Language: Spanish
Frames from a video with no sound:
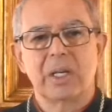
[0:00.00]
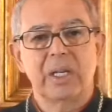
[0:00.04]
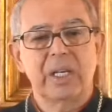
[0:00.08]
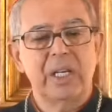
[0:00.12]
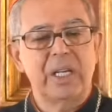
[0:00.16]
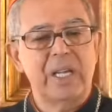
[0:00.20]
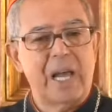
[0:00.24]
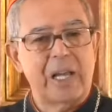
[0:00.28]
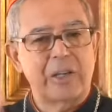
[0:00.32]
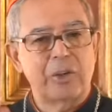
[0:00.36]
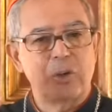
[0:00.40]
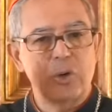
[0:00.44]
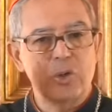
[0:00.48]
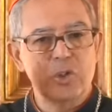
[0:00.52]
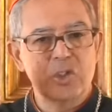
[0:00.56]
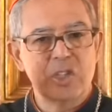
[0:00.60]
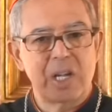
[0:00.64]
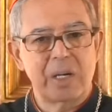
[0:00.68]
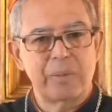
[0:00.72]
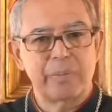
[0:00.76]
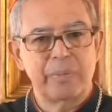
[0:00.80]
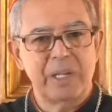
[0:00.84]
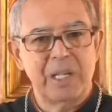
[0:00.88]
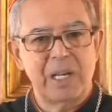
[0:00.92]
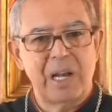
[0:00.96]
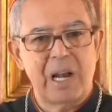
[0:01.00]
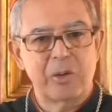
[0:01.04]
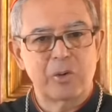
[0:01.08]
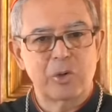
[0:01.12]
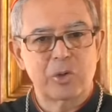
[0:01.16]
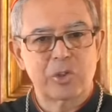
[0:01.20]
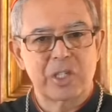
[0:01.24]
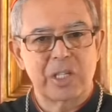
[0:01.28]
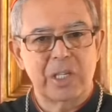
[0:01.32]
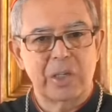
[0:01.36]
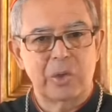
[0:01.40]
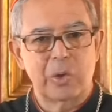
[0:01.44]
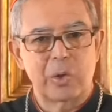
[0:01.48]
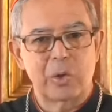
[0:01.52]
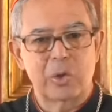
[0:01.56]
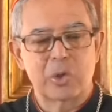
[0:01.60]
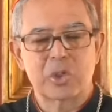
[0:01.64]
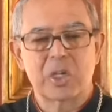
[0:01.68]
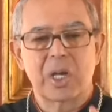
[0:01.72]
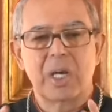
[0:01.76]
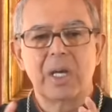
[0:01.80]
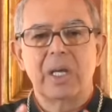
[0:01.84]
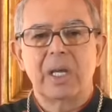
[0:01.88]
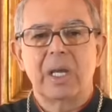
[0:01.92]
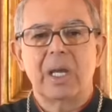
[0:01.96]
y a no servir a los
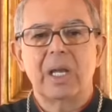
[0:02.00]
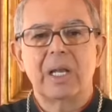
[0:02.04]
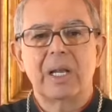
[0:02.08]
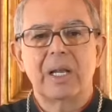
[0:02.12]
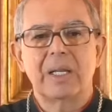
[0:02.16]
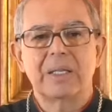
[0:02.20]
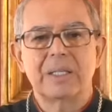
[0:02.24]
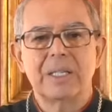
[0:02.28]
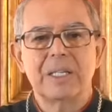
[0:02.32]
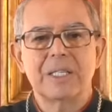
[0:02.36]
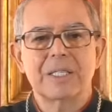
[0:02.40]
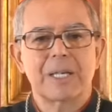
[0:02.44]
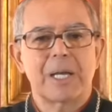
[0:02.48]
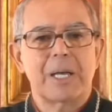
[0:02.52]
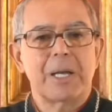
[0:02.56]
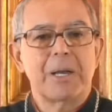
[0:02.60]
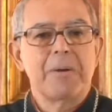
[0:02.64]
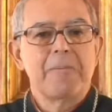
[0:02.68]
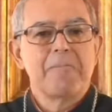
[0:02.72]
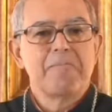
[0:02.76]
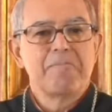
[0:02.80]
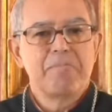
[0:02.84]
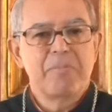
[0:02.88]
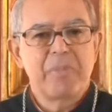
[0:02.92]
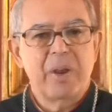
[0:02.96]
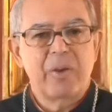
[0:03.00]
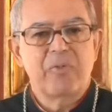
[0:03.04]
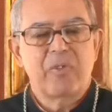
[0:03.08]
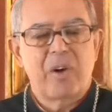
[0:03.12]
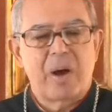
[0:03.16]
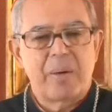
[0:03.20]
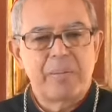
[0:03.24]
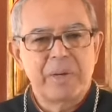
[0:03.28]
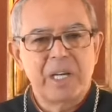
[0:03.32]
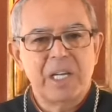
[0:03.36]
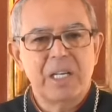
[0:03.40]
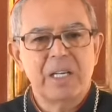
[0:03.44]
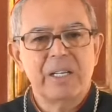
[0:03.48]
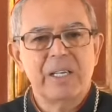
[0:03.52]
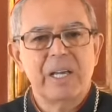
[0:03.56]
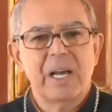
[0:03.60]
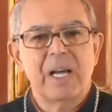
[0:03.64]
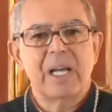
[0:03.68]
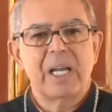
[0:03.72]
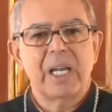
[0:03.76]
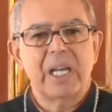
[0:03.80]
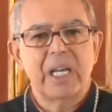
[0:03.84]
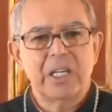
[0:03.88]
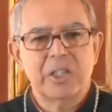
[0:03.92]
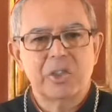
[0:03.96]
ídolos y les dice, mi
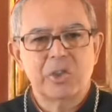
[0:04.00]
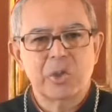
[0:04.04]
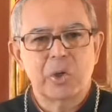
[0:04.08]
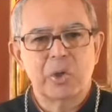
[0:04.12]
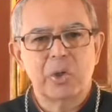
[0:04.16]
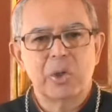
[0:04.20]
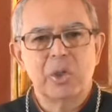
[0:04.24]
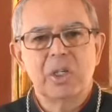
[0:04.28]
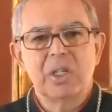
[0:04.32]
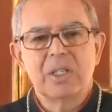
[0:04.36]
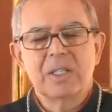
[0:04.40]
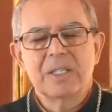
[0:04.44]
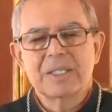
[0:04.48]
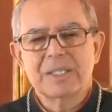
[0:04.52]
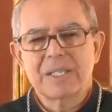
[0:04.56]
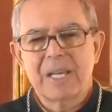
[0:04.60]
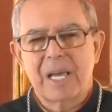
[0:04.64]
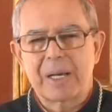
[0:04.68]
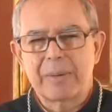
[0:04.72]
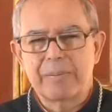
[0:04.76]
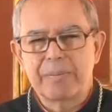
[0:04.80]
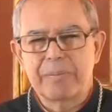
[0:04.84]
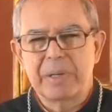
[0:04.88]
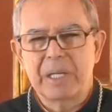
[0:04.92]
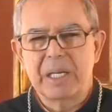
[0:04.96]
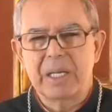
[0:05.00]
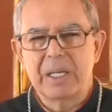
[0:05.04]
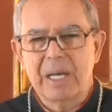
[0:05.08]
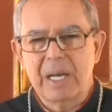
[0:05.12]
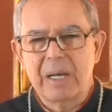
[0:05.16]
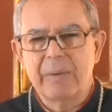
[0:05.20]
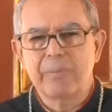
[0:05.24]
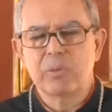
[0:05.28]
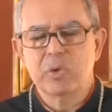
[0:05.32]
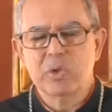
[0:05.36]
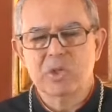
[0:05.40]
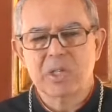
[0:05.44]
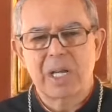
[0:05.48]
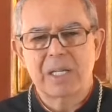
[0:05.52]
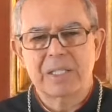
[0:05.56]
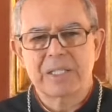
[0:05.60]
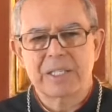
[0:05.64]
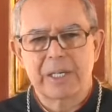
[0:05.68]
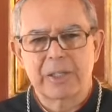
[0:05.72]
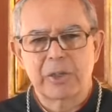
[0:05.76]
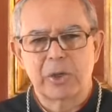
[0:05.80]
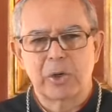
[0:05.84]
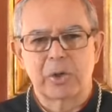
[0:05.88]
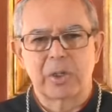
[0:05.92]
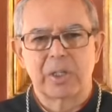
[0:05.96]
familia y yo serviremos al
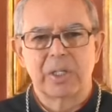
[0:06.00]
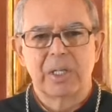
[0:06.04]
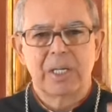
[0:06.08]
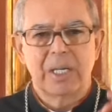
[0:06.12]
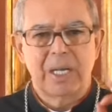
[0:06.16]
Señor.